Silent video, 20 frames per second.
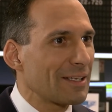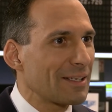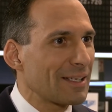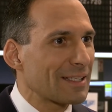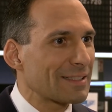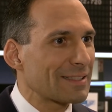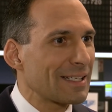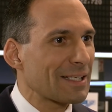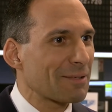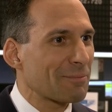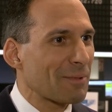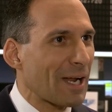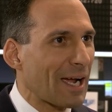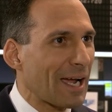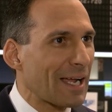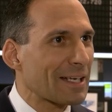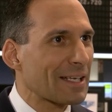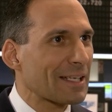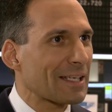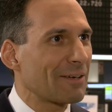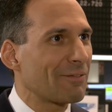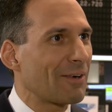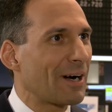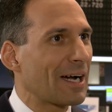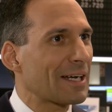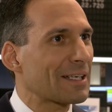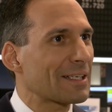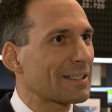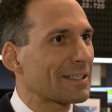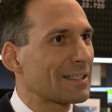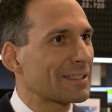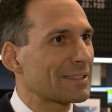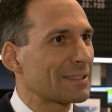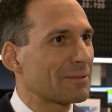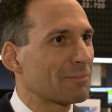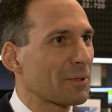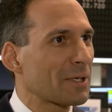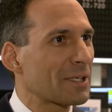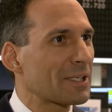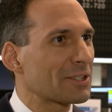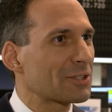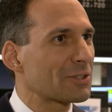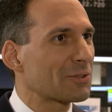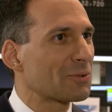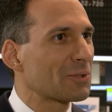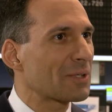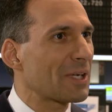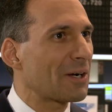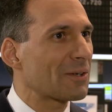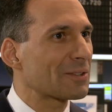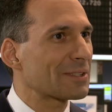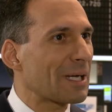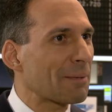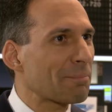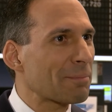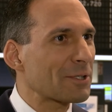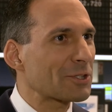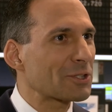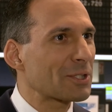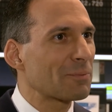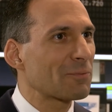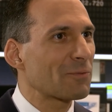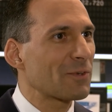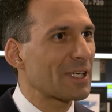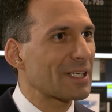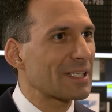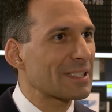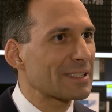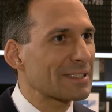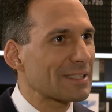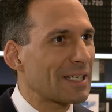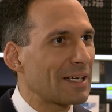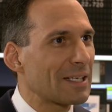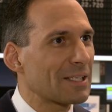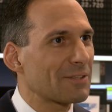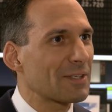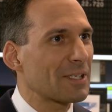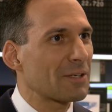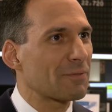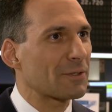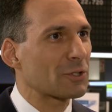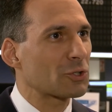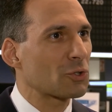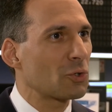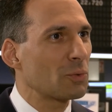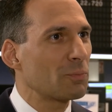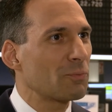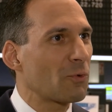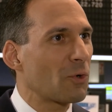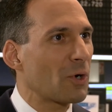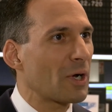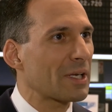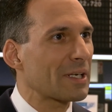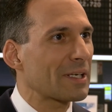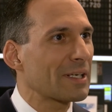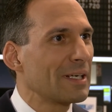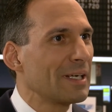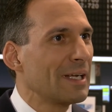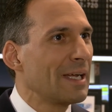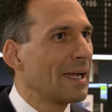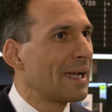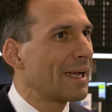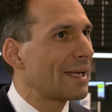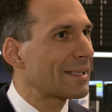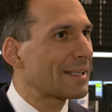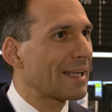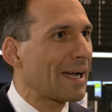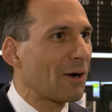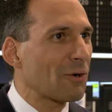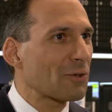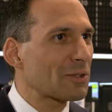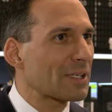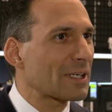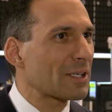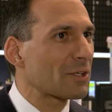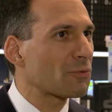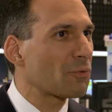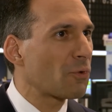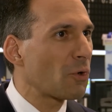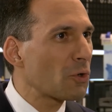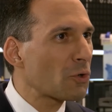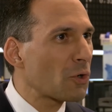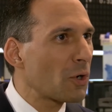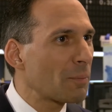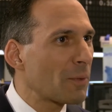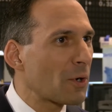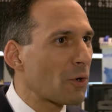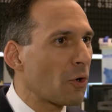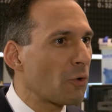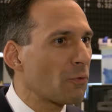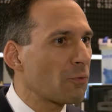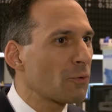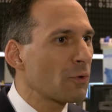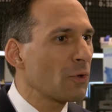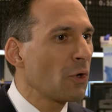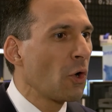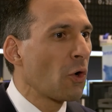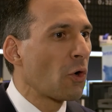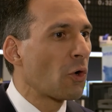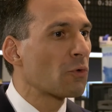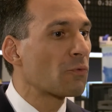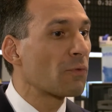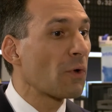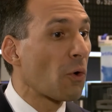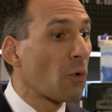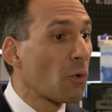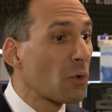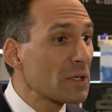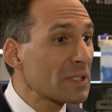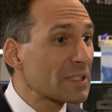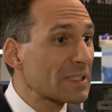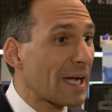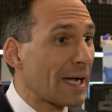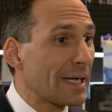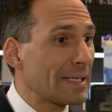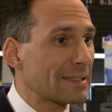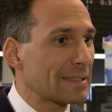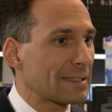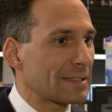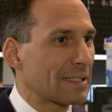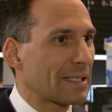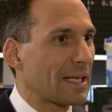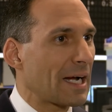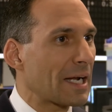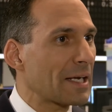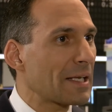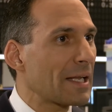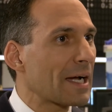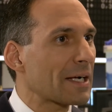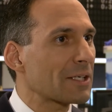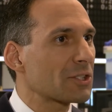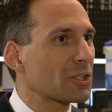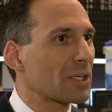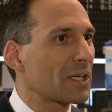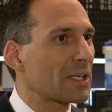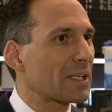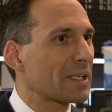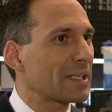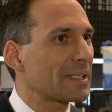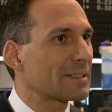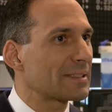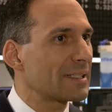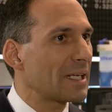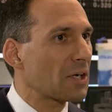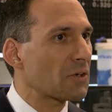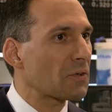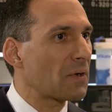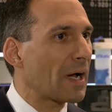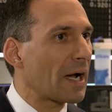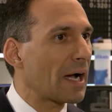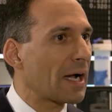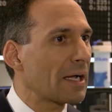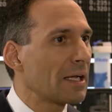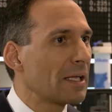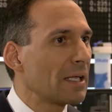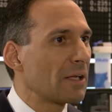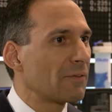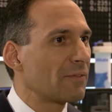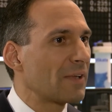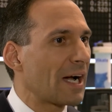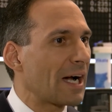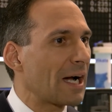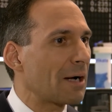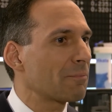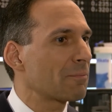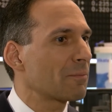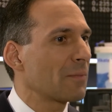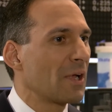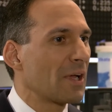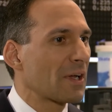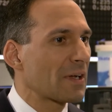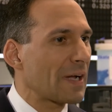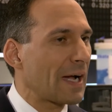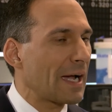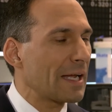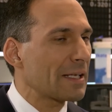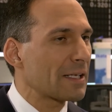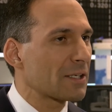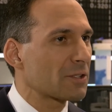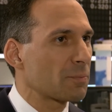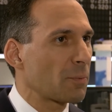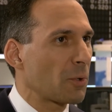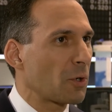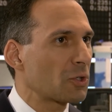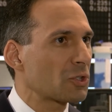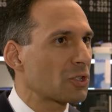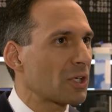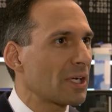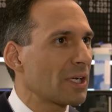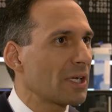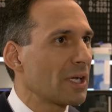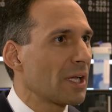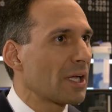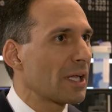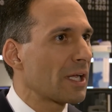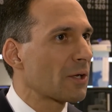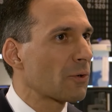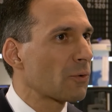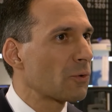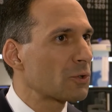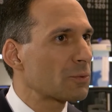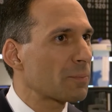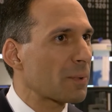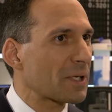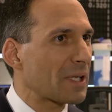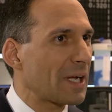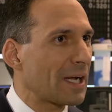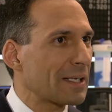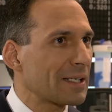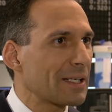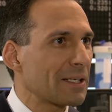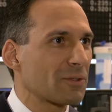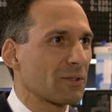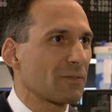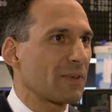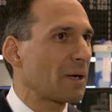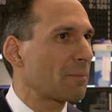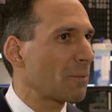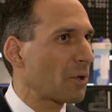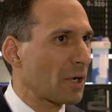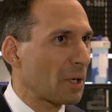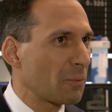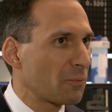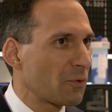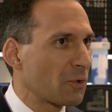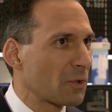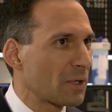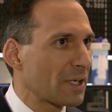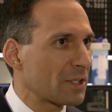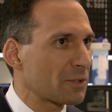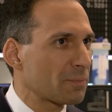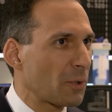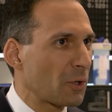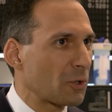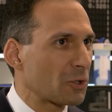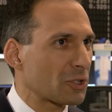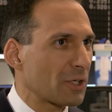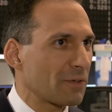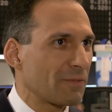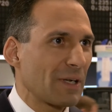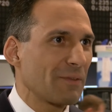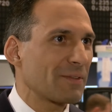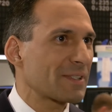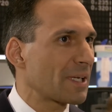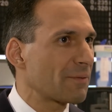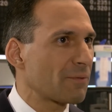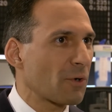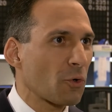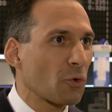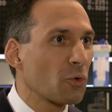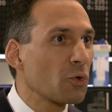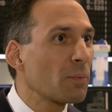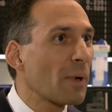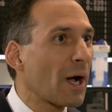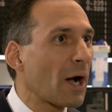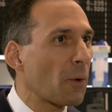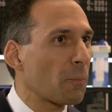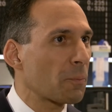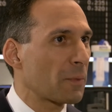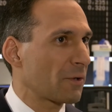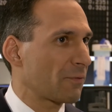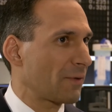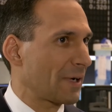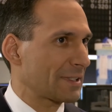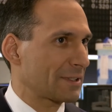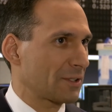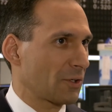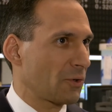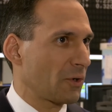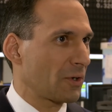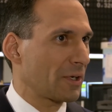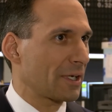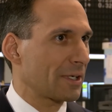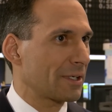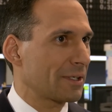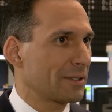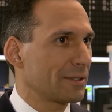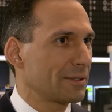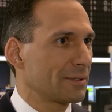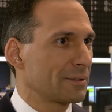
jetzt hätte man eigentlich erwartet, dass im britischen Unterhaus abgestimmt wird, das ist alles wieder verschoben worden, der Ausgang ist vollkommen offen und für uns heißt es in der Anlagestrategie sehr klar, wir haben kein Exposure in Großbritannien und wir haben auch kein Pfund-Exposure, weil wir das einfach überhaupt nicht fassen können.